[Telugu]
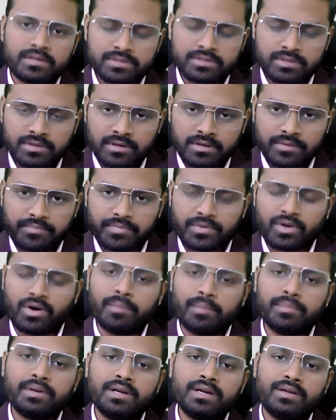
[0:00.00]
సో
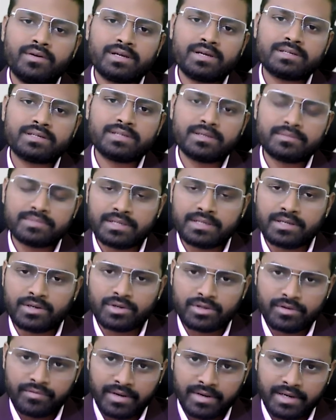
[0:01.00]
కాంపిటేటివ్ ఎగ్జామ్స్
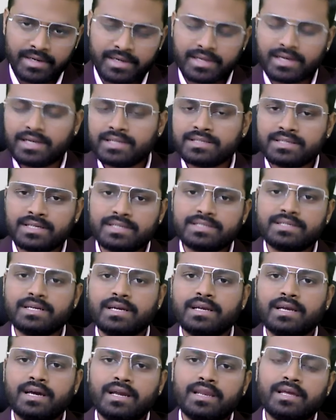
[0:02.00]
ఈరోజు ఫిల్టరేషన్
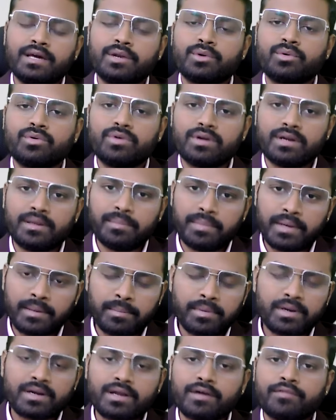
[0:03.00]
చేయాలి అనుకుంటే
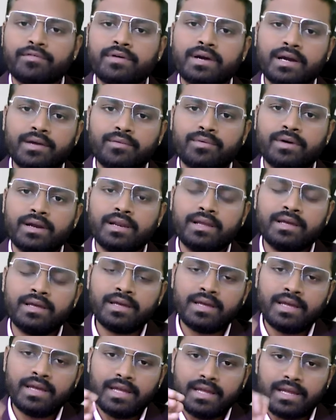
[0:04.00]
పేపర్ టఫ్గా ఇవ్వాలి
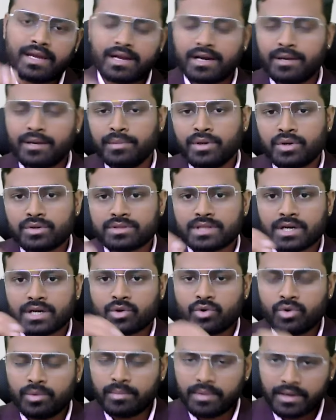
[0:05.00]
ఇక్కడ మీకు
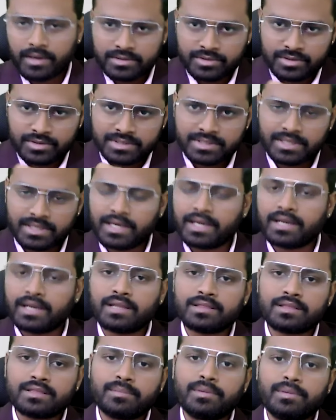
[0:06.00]
తక్కువ మార్క్స్ వచ్చినాయి
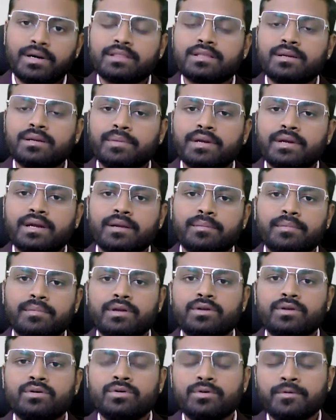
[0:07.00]
అన్నంత మాత్రం ఇక్కడ
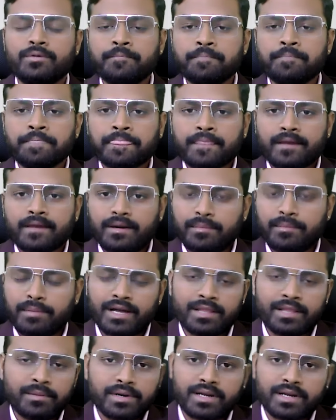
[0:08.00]
మీరు
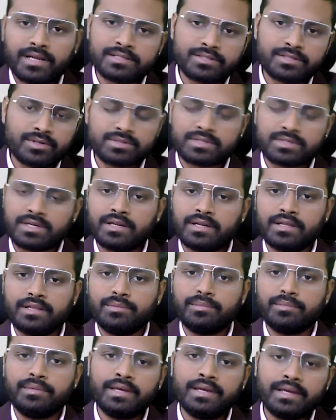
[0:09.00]
బాధపడాల్సిన అవసరం లేదు
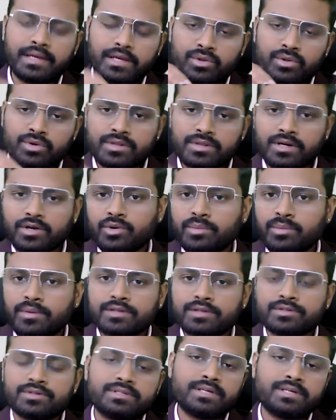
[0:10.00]
మీకు ఎందుకు తక్కువ
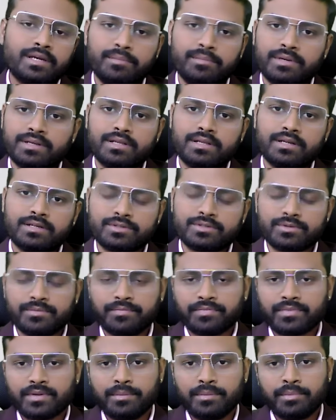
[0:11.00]
మార్క్స్ వచ్చాయి మీకు తెలుసు
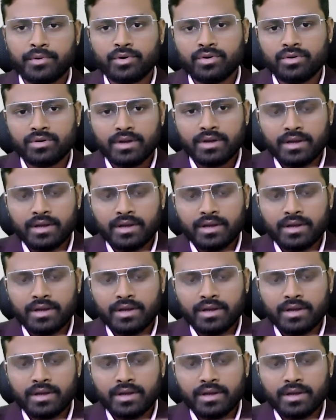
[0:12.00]
ఇప్పుడు